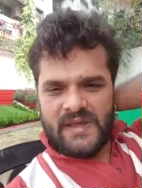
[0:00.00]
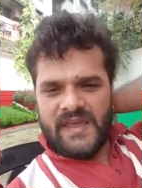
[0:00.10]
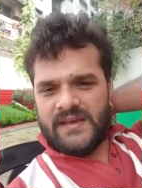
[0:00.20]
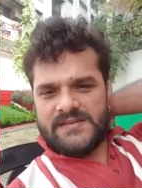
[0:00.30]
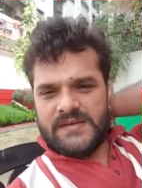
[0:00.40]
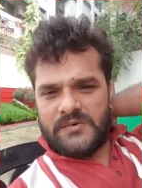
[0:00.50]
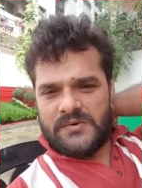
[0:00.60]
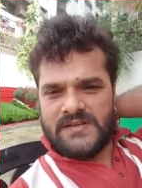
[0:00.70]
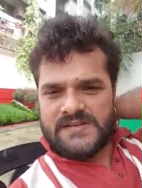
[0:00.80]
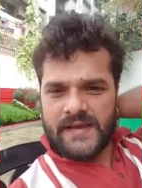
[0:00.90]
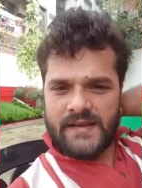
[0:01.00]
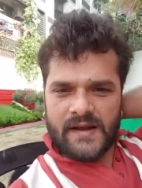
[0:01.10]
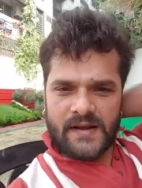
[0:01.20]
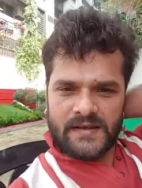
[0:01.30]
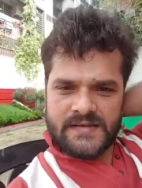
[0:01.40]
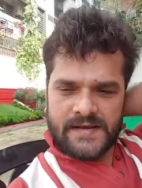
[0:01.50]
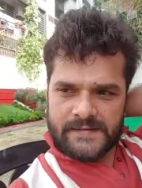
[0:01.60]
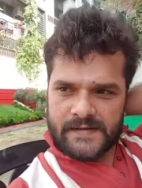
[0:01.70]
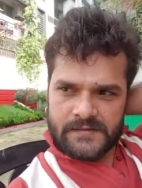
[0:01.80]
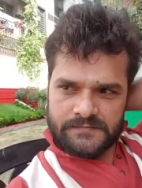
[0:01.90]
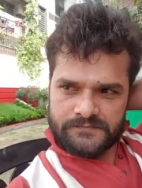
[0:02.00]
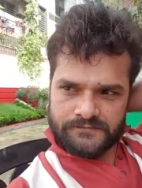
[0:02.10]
मैं किसी को नीचा गिराना नहीं चाहता